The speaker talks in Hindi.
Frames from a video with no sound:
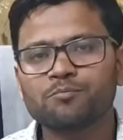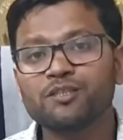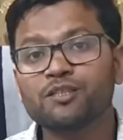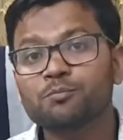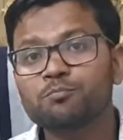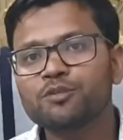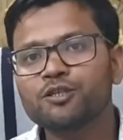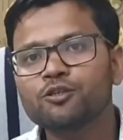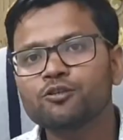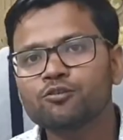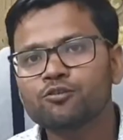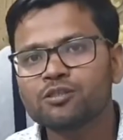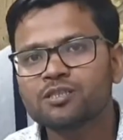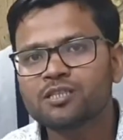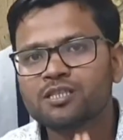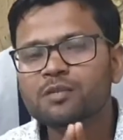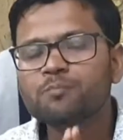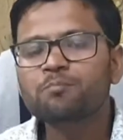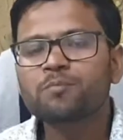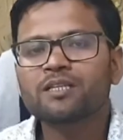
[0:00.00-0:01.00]
इस वीडियो को
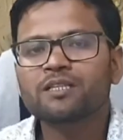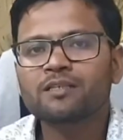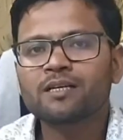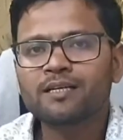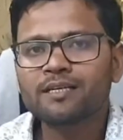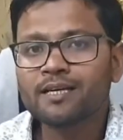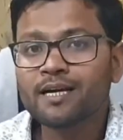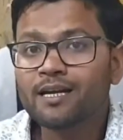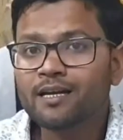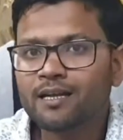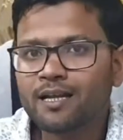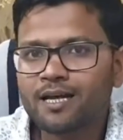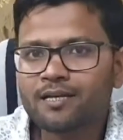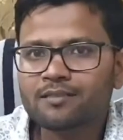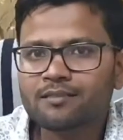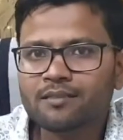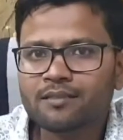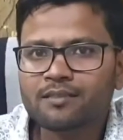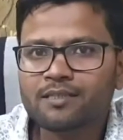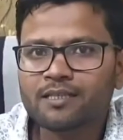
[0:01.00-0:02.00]
स्किप मत करिएगा
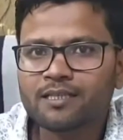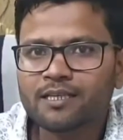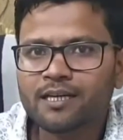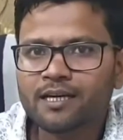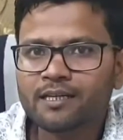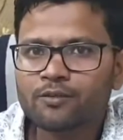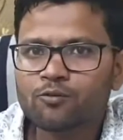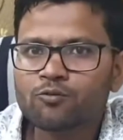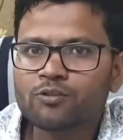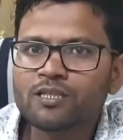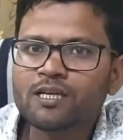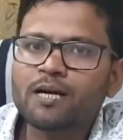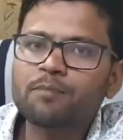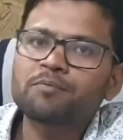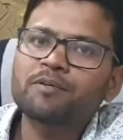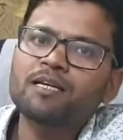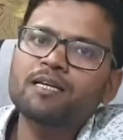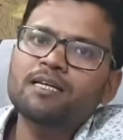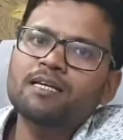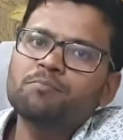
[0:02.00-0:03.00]
लास्ट तक देखिएगा क्योंकि
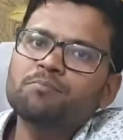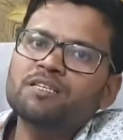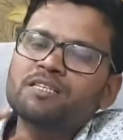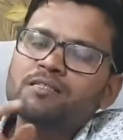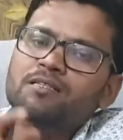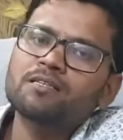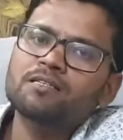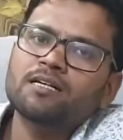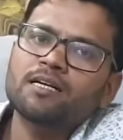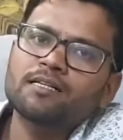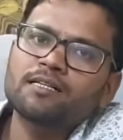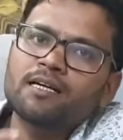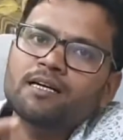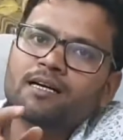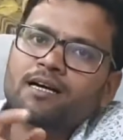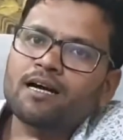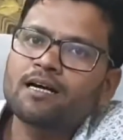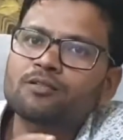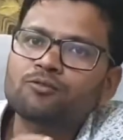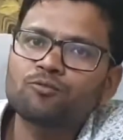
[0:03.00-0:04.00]
आपके लिए बिजनेस आइडिया
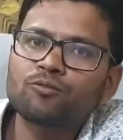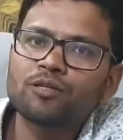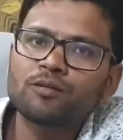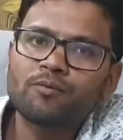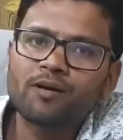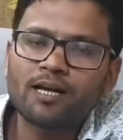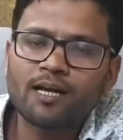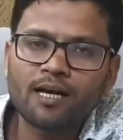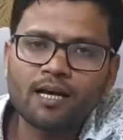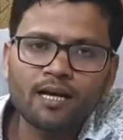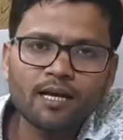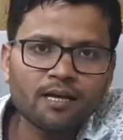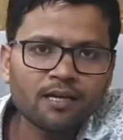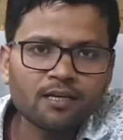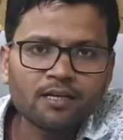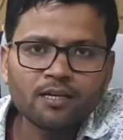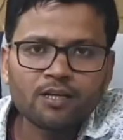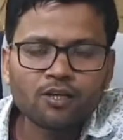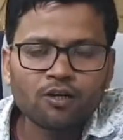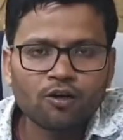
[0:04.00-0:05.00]
खास होने वाला है
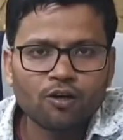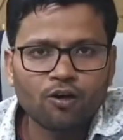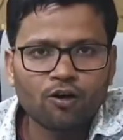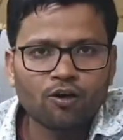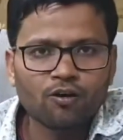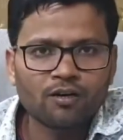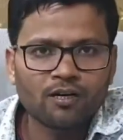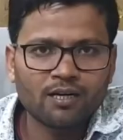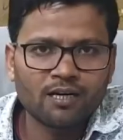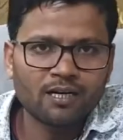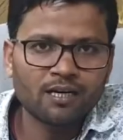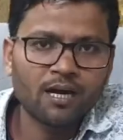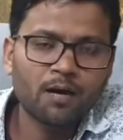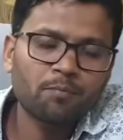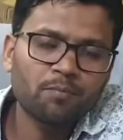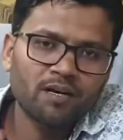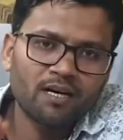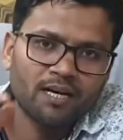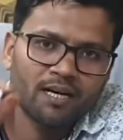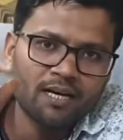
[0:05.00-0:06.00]
और अगर
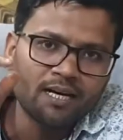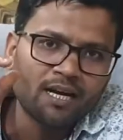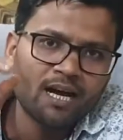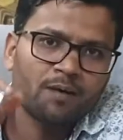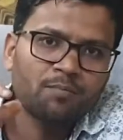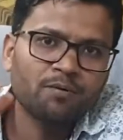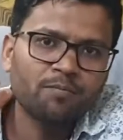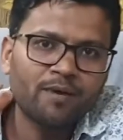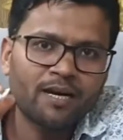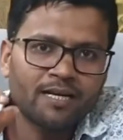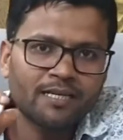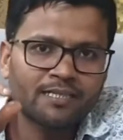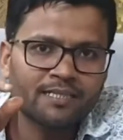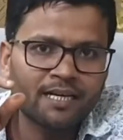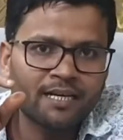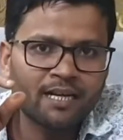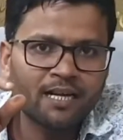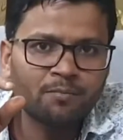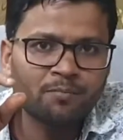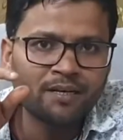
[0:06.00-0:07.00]
आप अगर आप हमारे
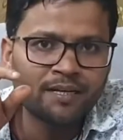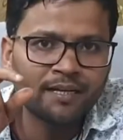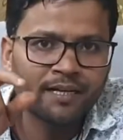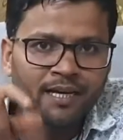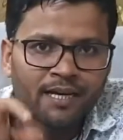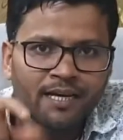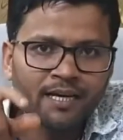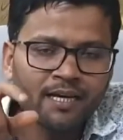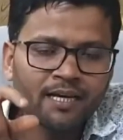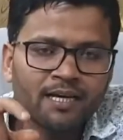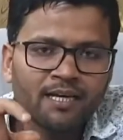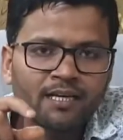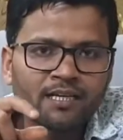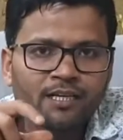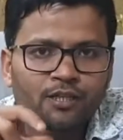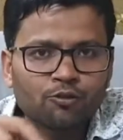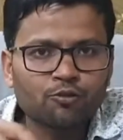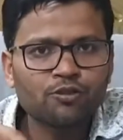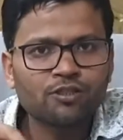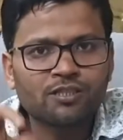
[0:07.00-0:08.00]
चैनल पे नए हैं
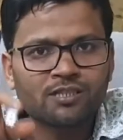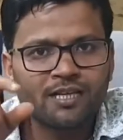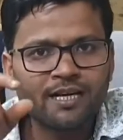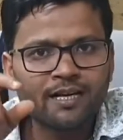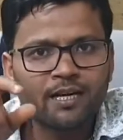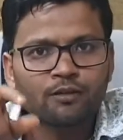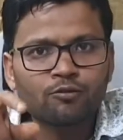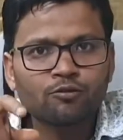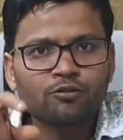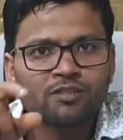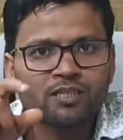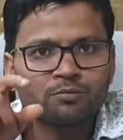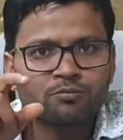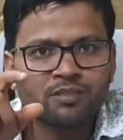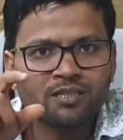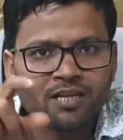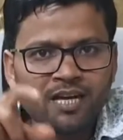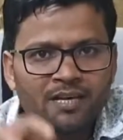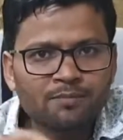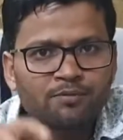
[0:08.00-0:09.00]
तो इस चैनल को
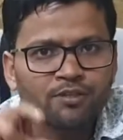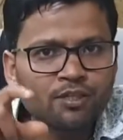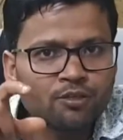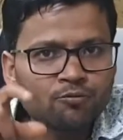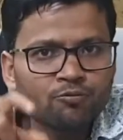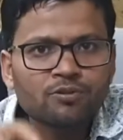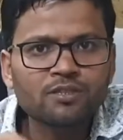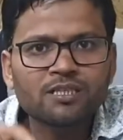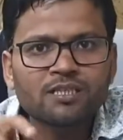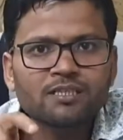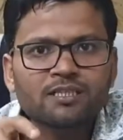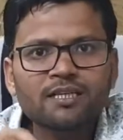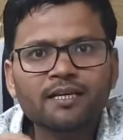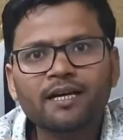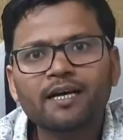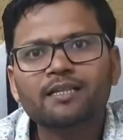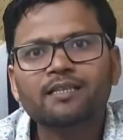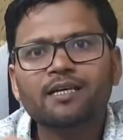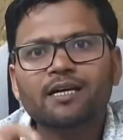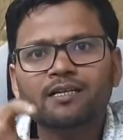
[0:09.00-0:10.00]
सब्सक्राइब जरूर
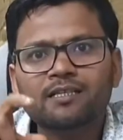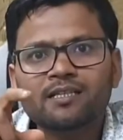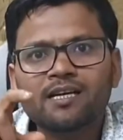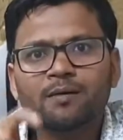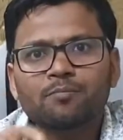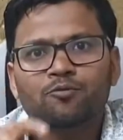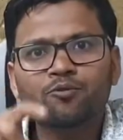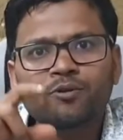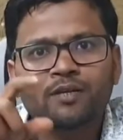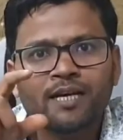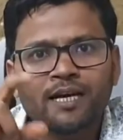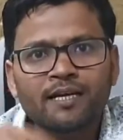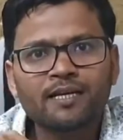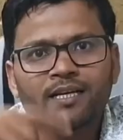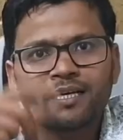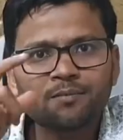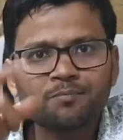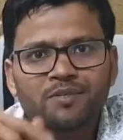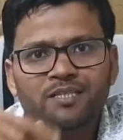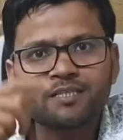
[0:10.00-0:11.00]
कीजिएगा ताकि आपको नए
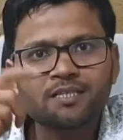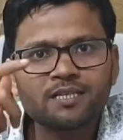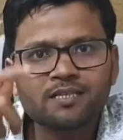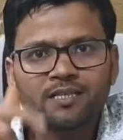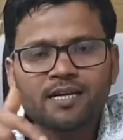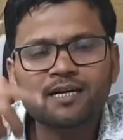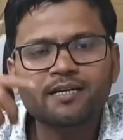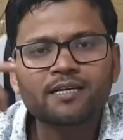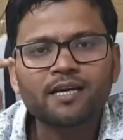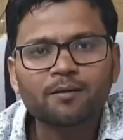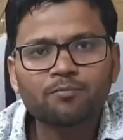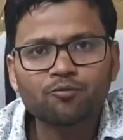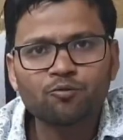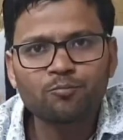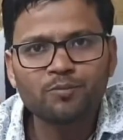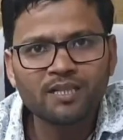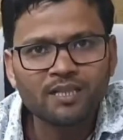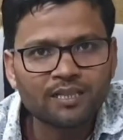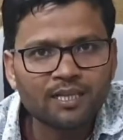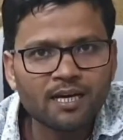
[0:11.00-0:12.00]
नए बिजनेस आइडिया आपको
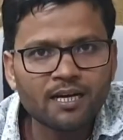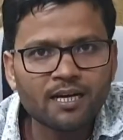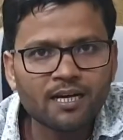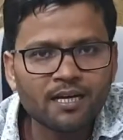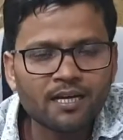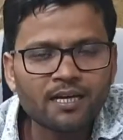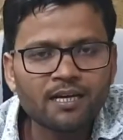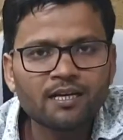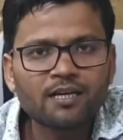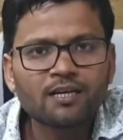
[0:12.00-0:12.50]
मिलता रहे